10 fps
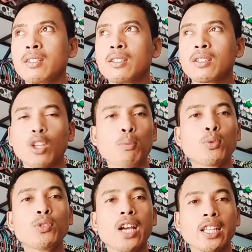top
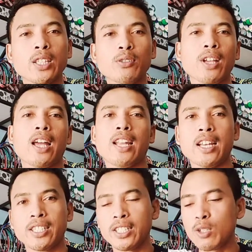dunia tentunya. Nah,
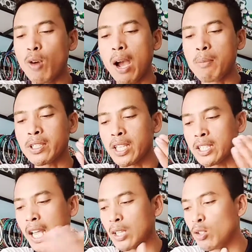di sini gua ambil salah
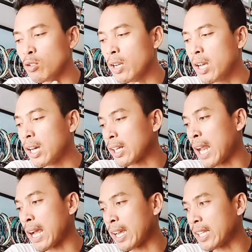satu
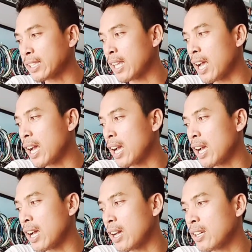raketnya
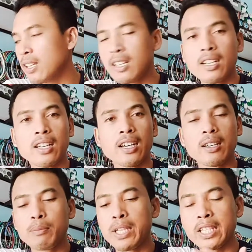e,
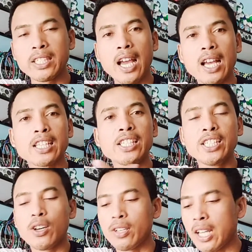miliknya
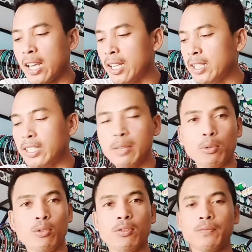Gideon. Nah, ini
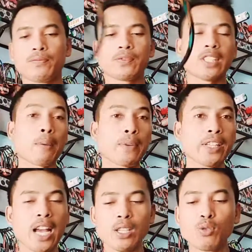bro. Tapi
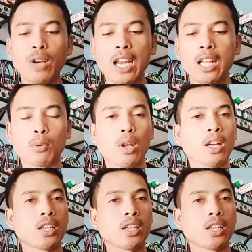ini yang new color bro, yang